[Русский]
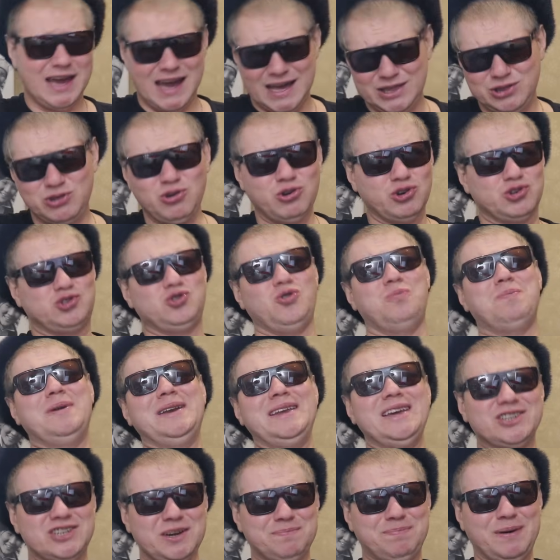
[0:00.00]
а
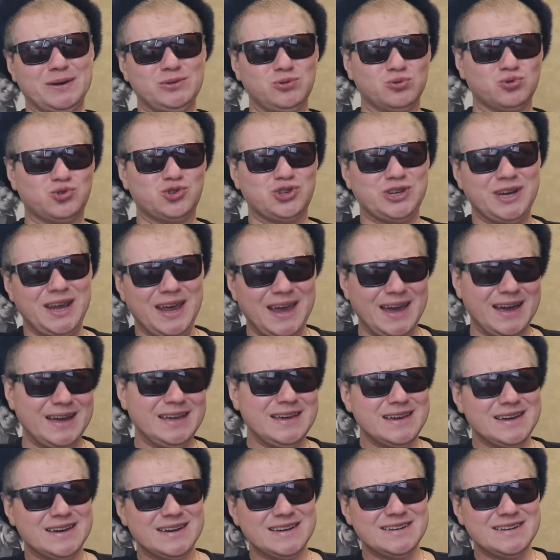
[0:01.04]
ближе, по душе,